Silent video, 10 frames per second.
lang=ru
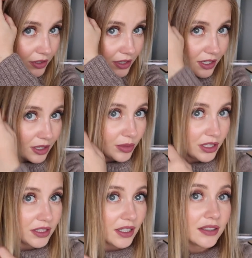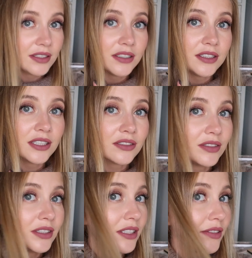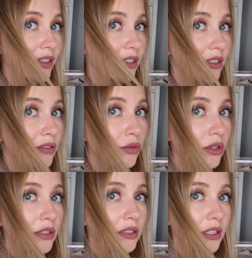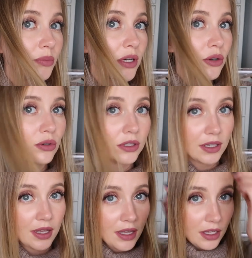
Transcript: видно, как блестят естественные светлые волосы от природы.